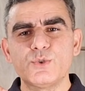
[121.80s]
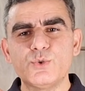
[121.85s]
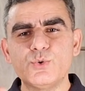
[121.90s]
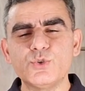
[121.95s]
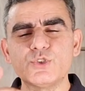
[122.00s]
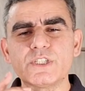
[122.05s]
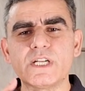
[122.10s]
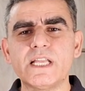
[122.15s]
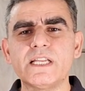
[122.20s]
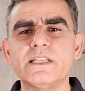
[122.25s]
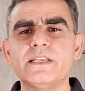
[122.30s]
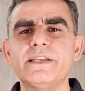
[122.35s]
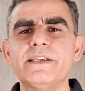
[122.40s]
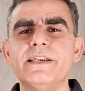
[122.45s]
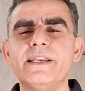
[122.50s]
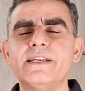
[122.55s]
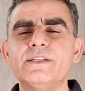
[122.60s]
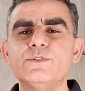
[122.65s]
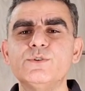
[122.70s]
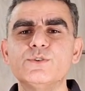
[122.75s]
दूसरा
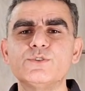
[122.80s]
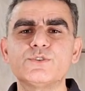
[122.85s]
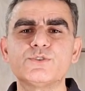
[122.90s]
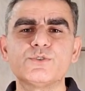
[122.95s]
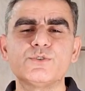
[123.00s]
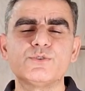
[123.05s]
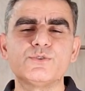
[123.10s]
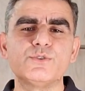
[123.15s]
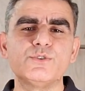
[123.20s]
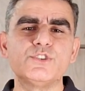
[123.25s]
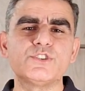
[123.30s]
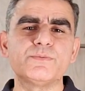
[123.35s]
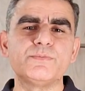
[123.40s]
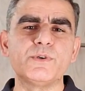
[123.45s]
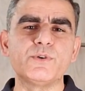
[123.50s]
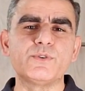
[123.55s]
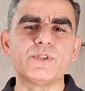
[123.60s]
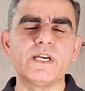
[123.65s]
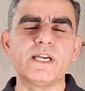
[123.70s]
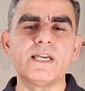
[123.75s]
इंग्रेडिएंट दोस्तों
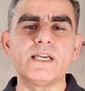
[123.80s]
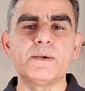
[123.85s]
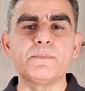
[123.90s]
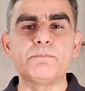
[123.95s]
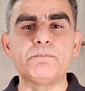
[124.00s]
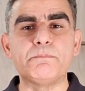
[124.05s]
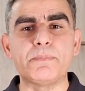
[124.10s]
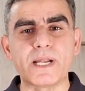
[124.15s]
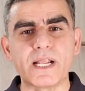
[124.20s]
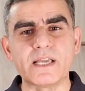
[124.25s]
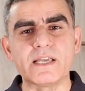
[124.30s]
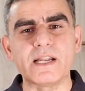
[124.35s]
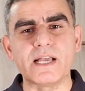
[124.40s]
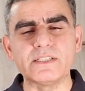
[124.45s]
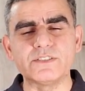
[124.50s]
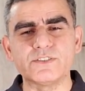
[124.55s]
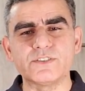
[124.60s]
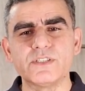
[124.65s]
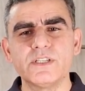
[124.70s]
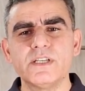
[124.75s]
इसमें होता है
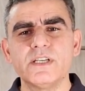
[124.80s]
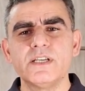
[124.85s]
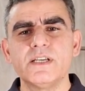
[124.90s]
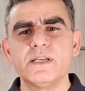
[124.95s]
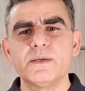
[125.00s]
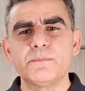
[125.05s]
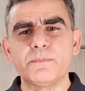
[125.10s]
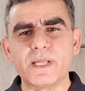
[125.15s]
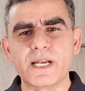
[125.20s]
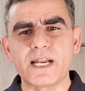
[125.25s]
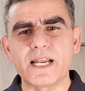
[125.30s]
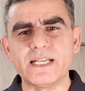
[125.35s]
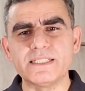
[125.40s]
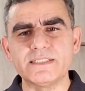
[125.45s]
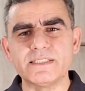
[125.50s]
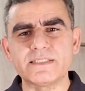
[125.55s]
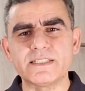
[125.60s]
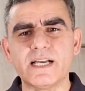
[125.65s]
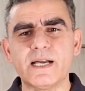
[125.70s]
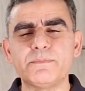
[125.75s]
भरंगराज भरंगराज
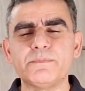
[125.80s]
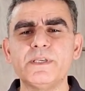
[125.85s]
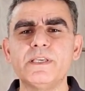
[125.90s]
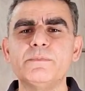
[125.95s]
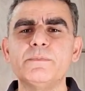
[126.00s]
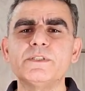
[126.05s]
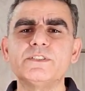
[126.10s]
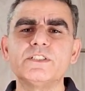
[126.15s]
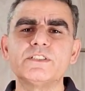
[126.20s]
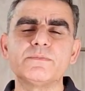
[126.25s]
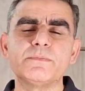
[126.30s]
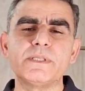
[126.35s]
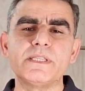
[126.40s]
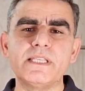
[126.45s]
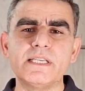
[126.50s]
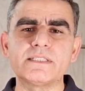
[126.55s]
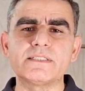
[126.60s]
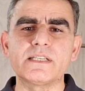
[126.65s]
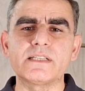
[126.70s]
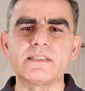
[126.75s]
जैसा आप ये इमेजेस में
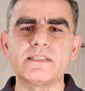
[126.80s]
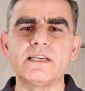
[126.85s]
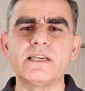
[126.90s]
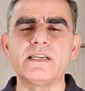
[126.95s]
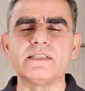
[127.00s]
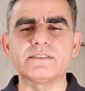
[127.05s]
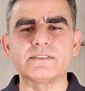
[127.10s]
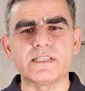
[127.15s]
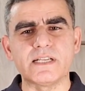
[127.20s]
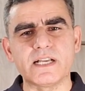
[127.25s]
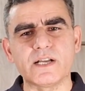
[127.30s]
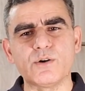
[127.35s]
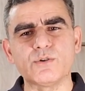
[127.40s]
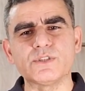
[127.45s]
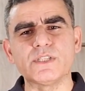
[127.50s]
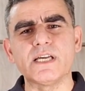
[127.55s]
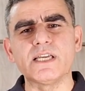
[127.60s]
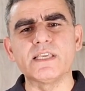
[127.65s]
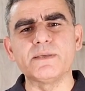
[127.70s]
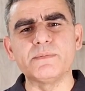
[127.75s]
देख सकते हैं इस तरह का
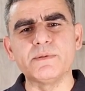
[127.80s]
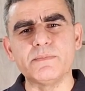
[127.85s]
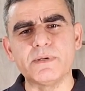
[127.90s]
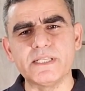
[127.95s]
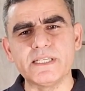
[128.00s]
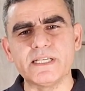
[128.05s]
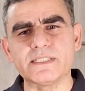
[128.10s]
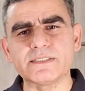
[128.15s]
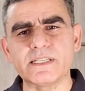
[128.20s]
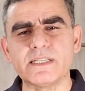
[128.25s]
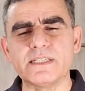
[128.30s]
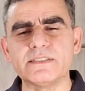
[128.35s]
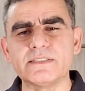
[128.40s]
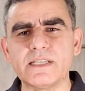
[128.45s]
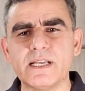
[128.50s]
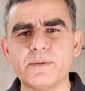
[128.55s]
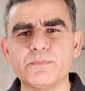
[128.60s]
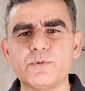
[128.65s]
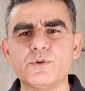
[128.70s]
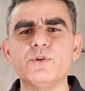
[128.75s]
होता है ये भी बड़ी आसानी
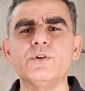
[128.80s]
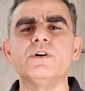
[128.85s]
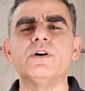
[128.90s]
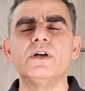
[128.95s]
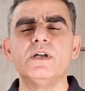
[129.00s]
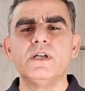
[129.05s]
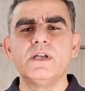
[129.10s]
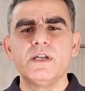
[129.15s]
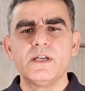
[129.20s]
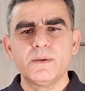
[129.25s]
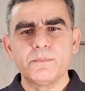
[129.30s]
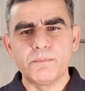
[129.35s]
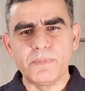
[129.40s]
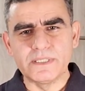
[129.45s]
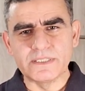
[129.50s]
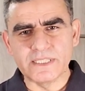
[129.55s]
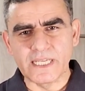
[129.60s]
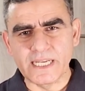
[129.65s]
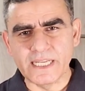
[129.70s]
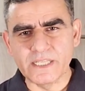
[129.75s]
से आपको
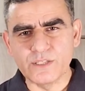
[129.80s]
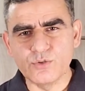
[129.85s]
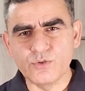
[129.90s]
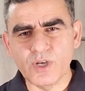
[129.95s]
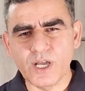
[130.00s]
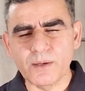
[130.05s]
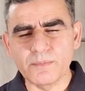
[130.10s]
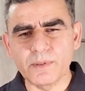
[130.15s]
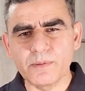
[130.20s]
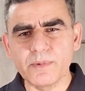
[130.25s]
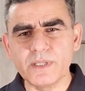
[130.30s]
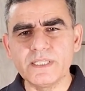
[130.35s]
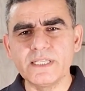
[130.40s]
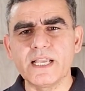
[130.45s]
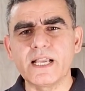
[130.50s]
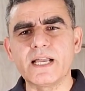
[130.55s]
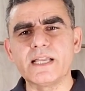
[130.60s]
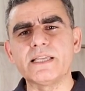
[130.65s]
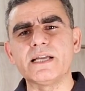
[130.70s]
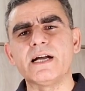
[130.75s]
पंसारी की दुकान पे मिल
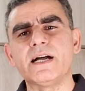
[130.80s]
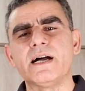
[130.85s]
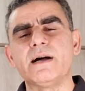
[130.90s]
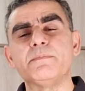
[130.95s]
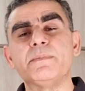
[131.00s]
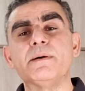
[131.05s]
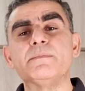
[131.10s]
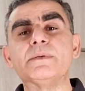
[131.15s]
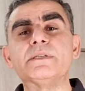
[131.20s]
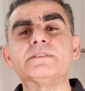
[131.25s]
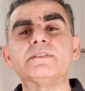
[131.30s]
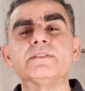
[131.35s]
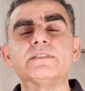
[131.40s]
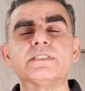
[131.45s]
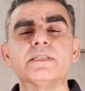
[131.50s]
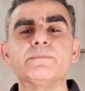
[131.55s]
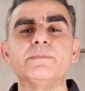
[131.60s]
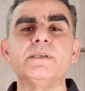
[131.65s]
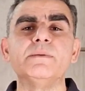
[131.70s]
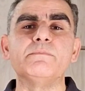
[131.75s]
जाएगा या आप अमेजन
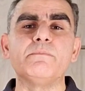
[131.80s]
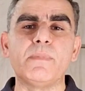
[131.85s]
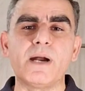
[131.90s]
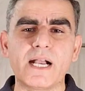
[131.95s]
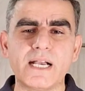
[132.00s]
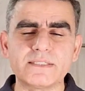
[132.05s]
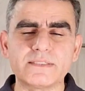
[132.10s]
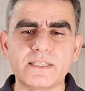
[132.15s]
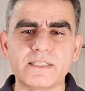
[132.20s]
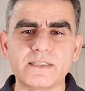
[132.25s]
से भी मंगा